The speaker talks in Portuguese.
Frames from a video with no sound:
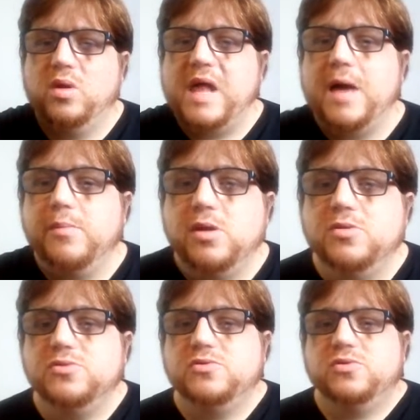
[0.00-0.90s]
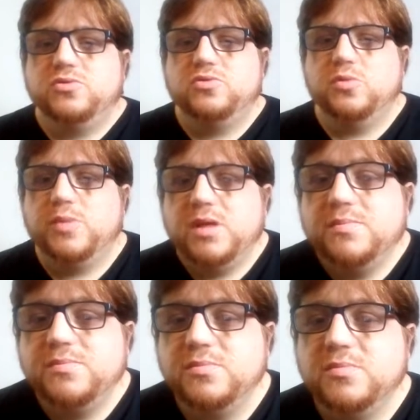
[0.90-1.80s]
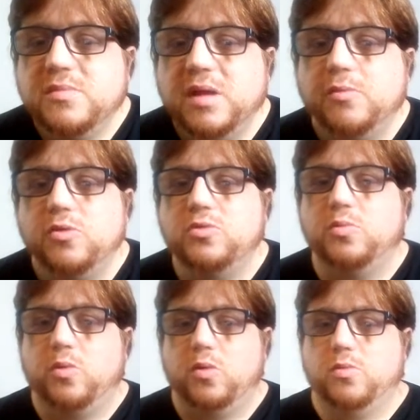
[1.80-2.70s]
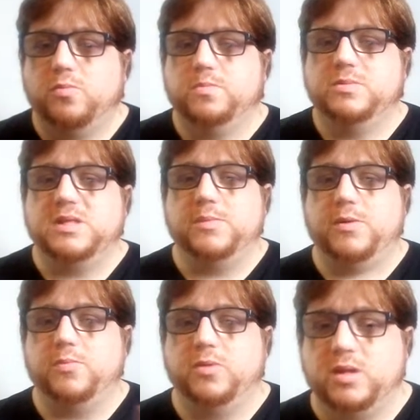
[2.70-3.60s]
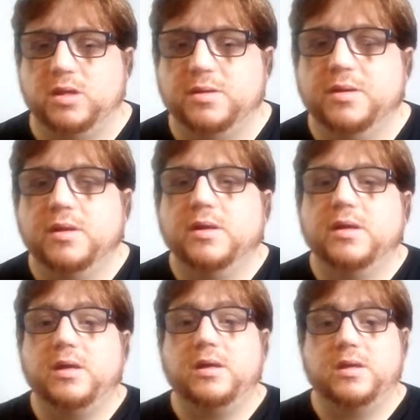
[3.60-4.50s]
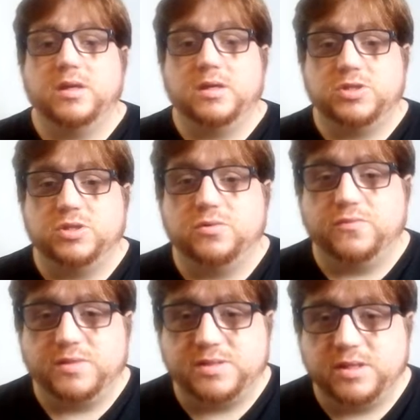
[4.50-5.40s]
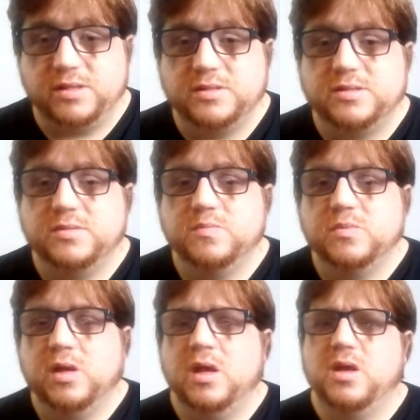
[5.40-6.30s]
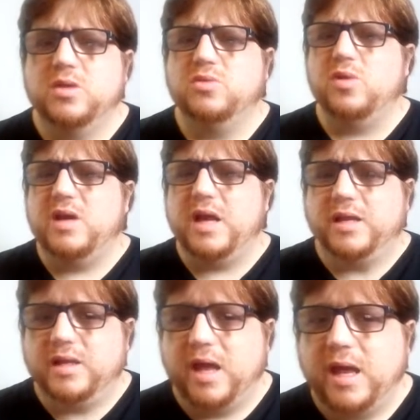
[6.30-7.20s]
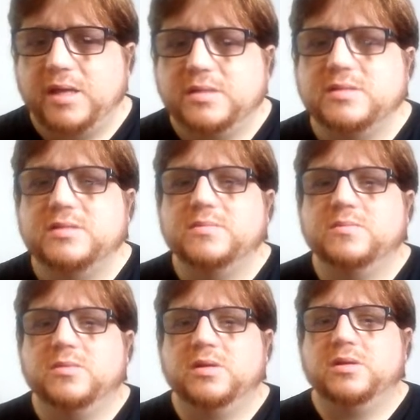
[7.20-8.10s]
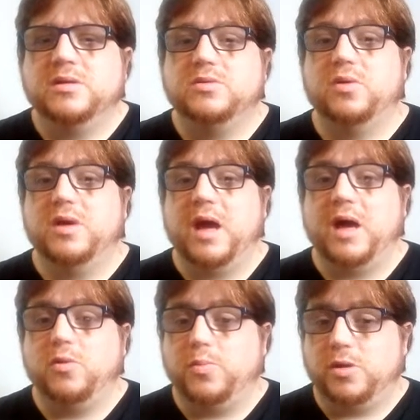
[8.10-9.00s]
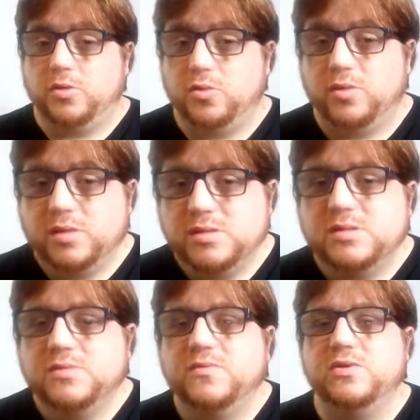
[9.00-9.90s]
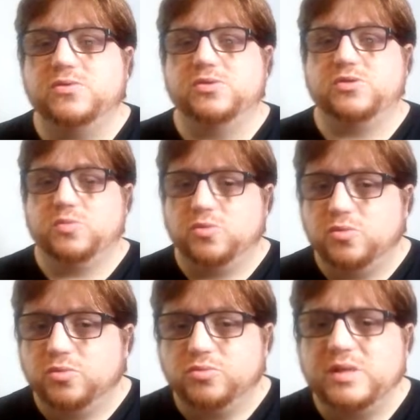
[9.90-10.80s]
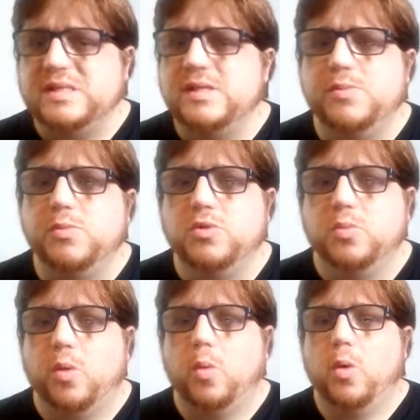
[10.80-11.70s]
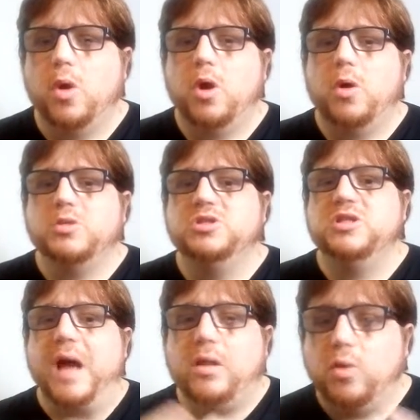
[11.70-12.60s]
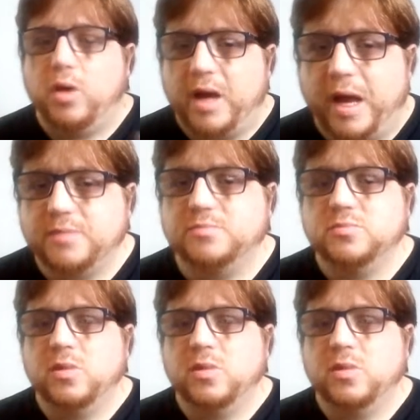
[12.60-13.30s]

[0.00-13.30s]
Olá, amigos do YouTube. É muito bom sempre poder interagir com vocês, trocar ideias, trocar opiniões, visões de mundo. É sempre muito bom dialogar.